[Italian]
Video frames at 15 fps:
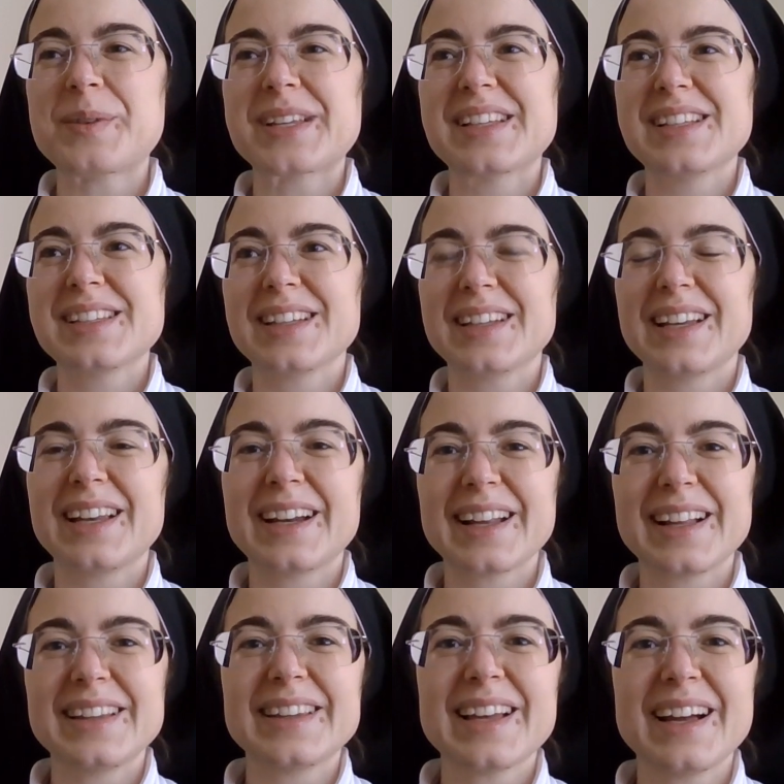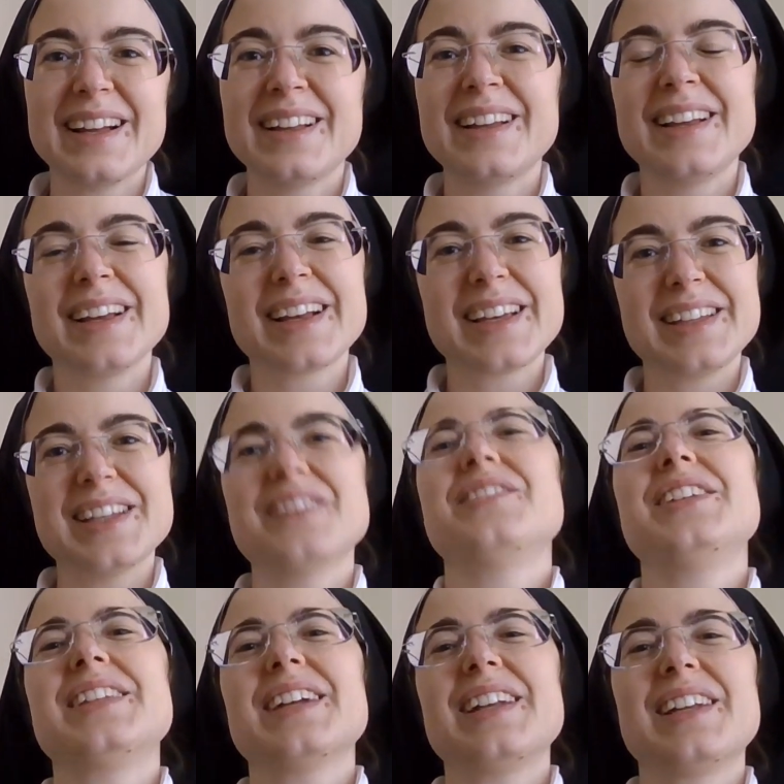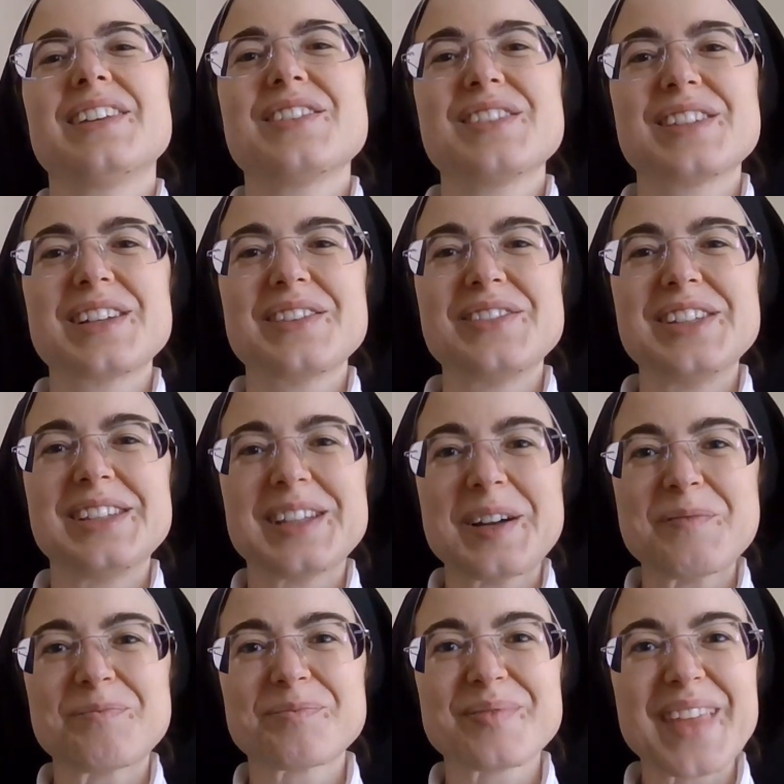sua presenza nella realtà che dà vita alla nostra vita